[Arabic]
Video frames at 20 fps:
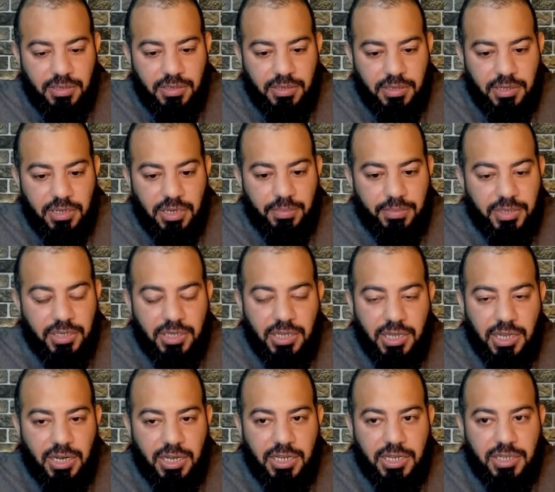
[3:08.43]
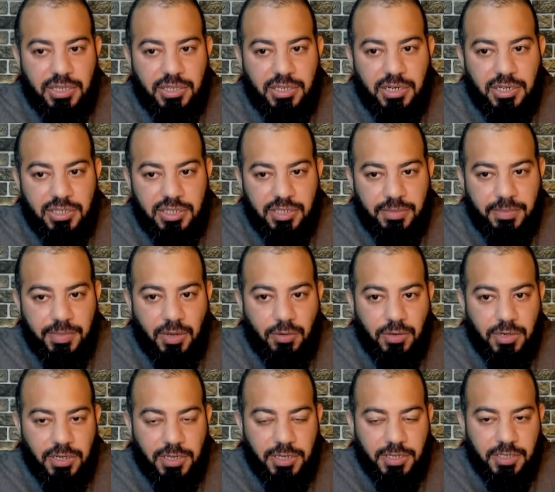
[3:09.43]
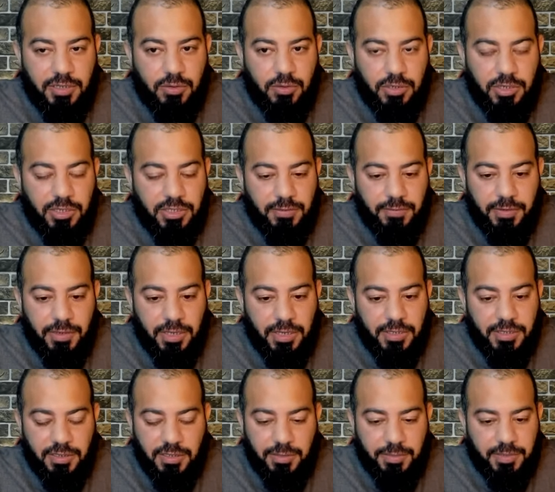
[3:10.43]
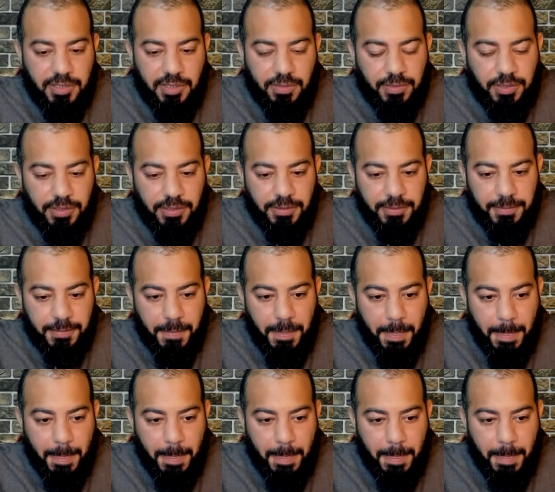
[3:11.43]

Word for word: لا مين قال لك أن الاتباع والإحسان هنا اكتفاء أثر جبتها منين؟